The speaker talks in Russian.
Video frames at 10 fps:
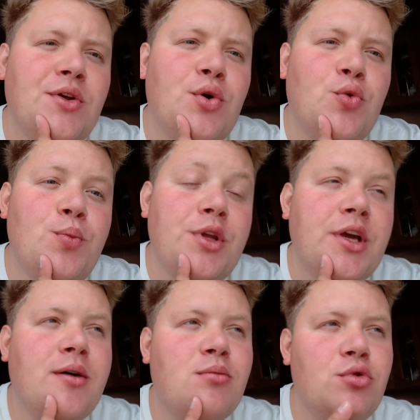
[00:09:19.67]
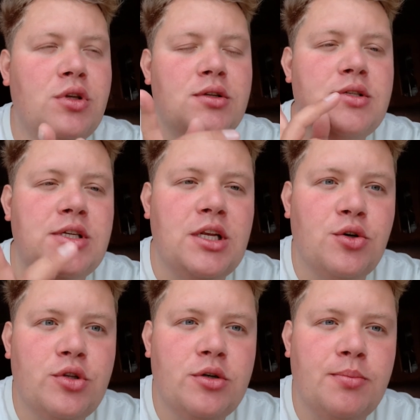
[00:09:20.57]
у меня будет
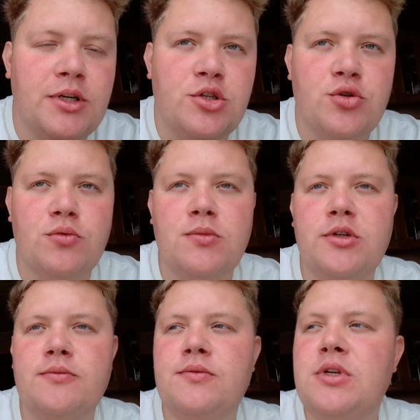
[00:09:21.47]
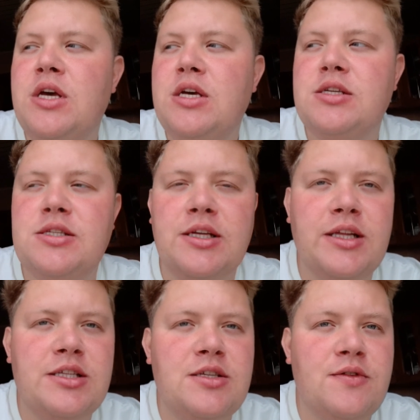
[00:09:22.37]
селедка под шубой,
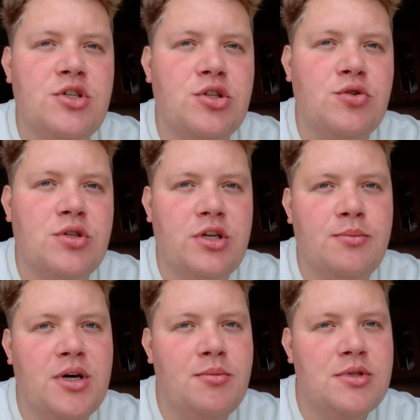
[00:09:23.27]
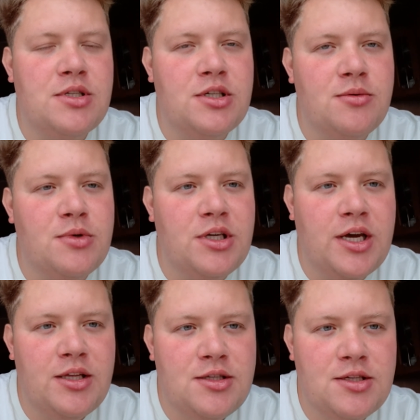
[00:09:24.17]
салат с ветчиной с грибами, сыром и
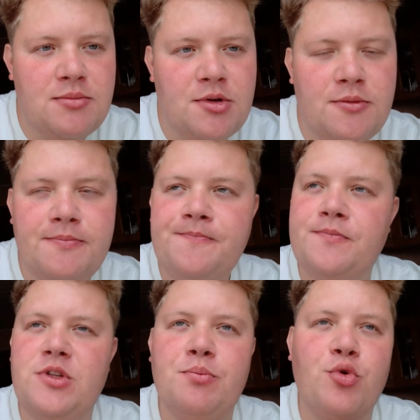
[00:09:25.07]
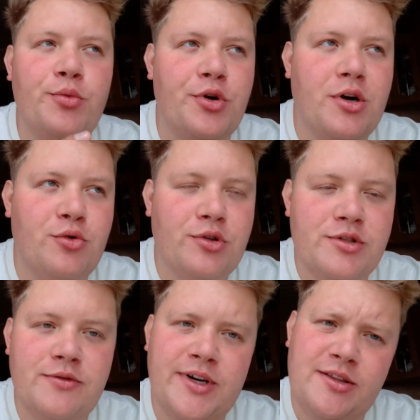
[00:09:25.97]
яйцами. Не помню, как он
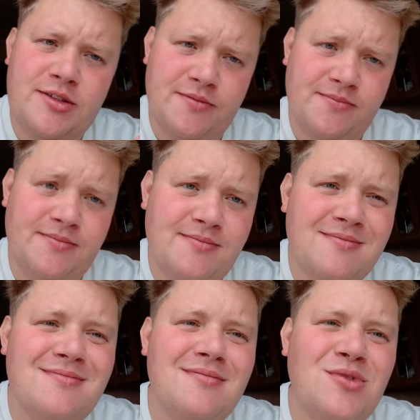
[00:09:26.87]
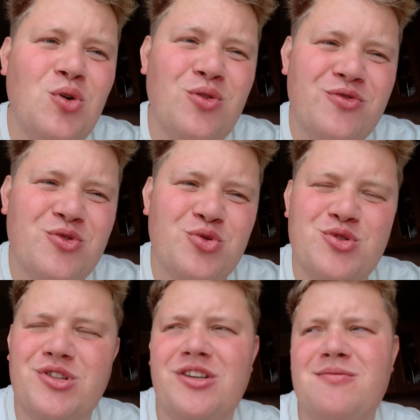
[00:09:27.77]
называется, но он
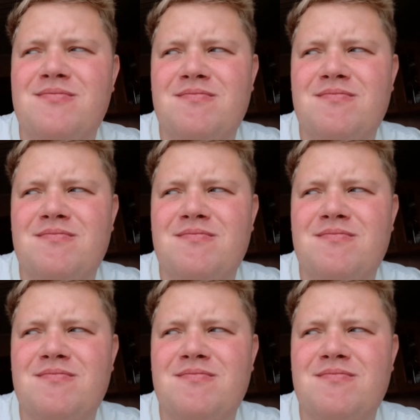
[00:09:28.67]
вкусный.